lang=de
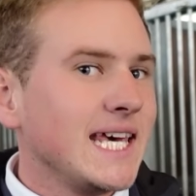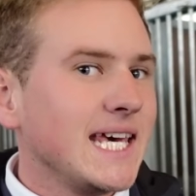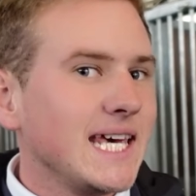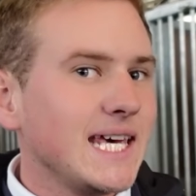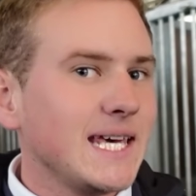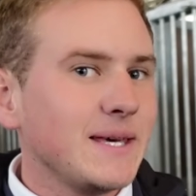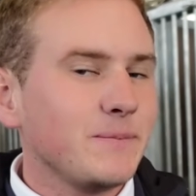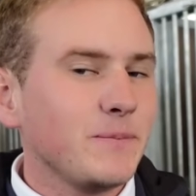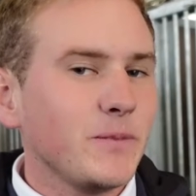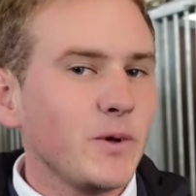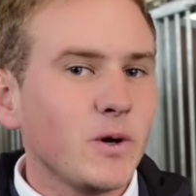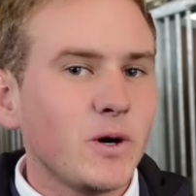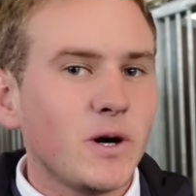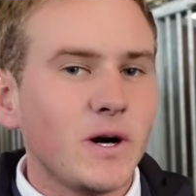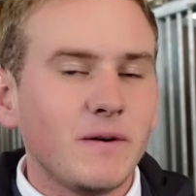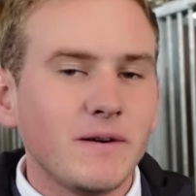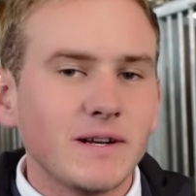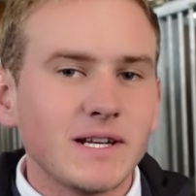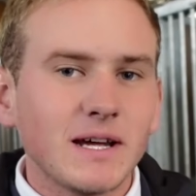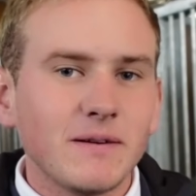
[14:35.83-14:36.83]
Ähm,
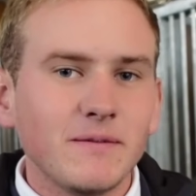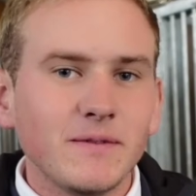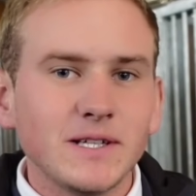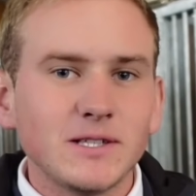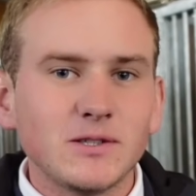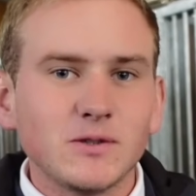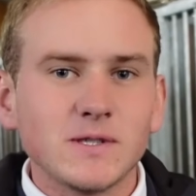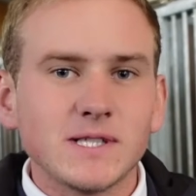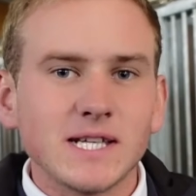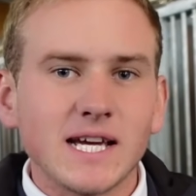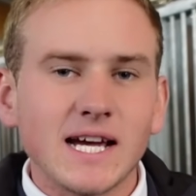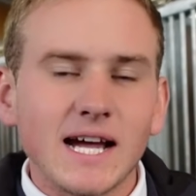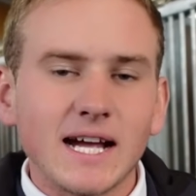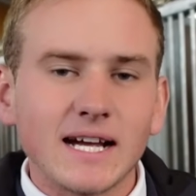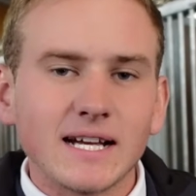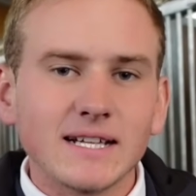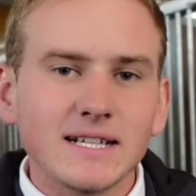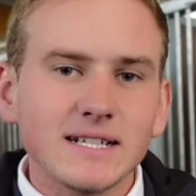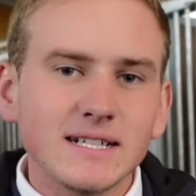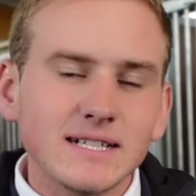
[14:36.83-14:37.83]
ja, was haben wir zu
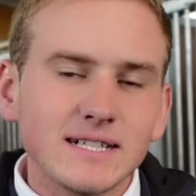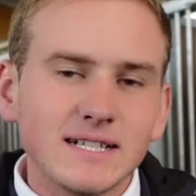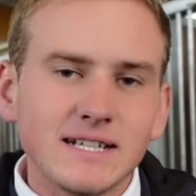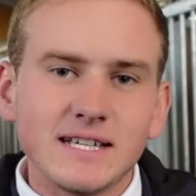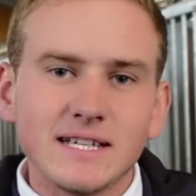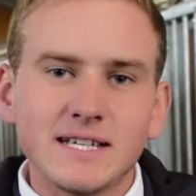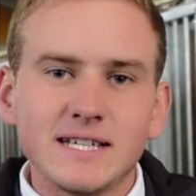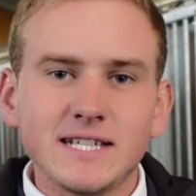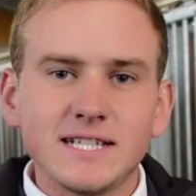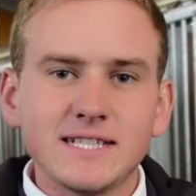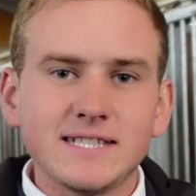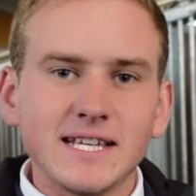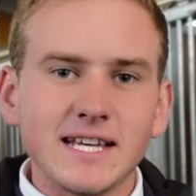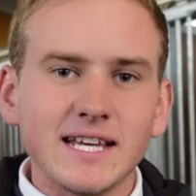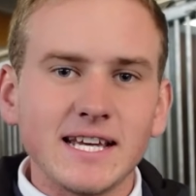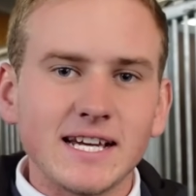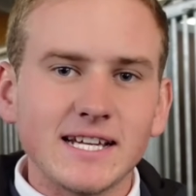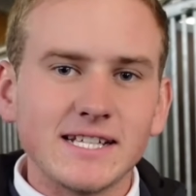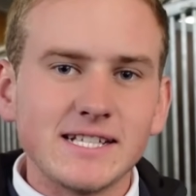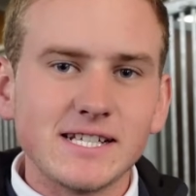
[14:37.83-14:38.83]
sagen? Ich
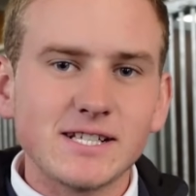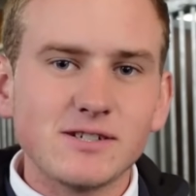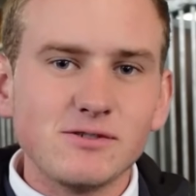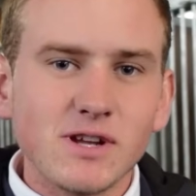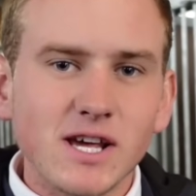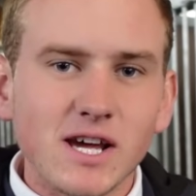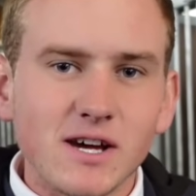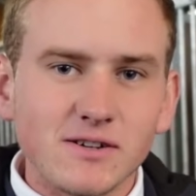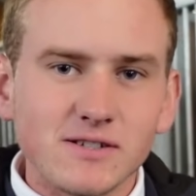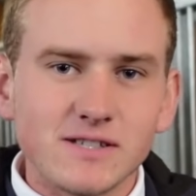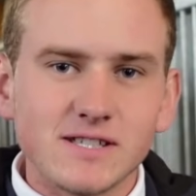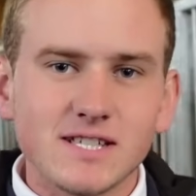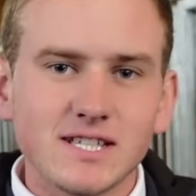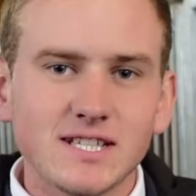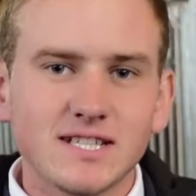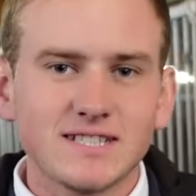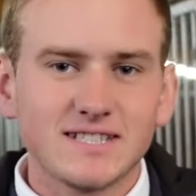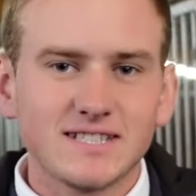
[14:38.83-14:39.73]
sehe richtig gut aus.